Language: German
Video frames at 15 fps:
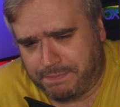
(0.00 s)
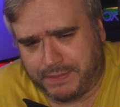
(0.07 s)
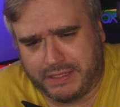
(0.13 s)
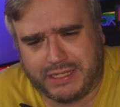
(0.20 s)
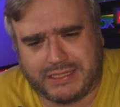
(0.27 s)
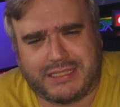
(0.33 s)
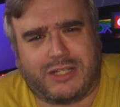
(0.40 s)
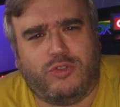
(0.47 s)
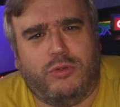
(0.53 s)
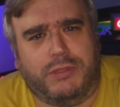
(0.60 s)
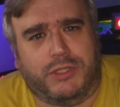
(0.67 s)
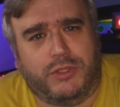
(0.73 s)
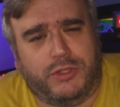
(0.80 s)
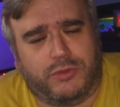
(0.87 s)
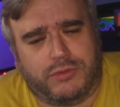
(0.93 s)
Die
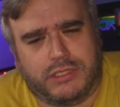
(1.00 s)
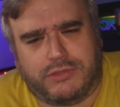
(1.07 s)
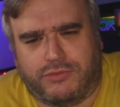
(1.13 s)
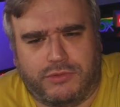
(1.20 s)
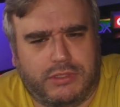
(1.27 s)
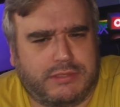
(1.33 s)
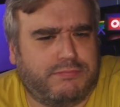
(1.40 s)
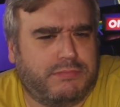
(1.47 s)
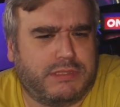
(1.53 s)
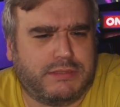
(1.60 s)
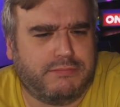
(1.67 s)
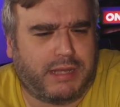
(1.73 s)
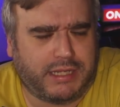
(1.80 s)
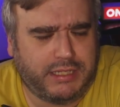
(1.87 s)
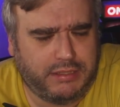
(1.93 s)
Tastaturbedienung ist, ist ein
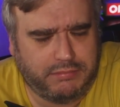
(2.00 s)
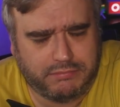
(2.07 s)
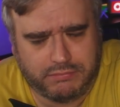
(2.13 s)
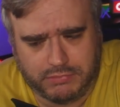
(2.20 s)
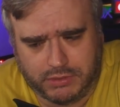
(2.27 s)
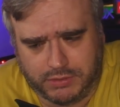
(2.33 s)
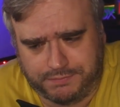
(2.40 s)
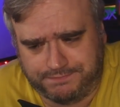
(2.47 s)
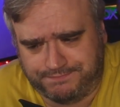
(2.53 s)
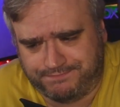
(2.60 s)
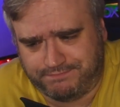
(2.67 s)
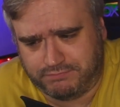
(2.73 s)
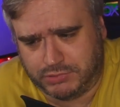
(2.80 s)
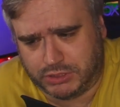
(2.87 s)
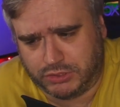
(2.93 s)
bisschen buggy,
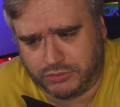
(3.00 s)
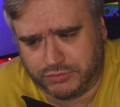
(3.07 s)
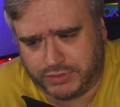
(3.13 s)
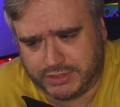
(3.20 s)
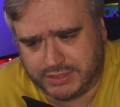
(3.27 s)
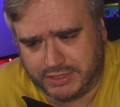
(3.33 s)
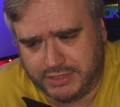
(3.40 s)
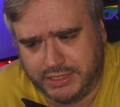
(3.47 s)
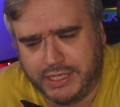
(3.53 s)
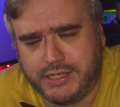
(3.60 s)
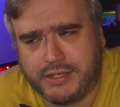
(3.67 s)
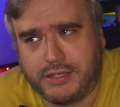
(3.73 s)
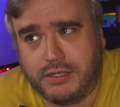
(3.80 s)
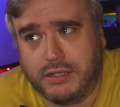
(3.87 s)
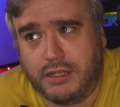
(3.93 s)
ähm, beziehungsweise
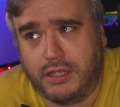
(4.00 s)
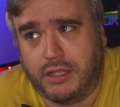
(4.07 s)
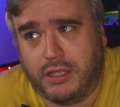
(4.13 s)
nicht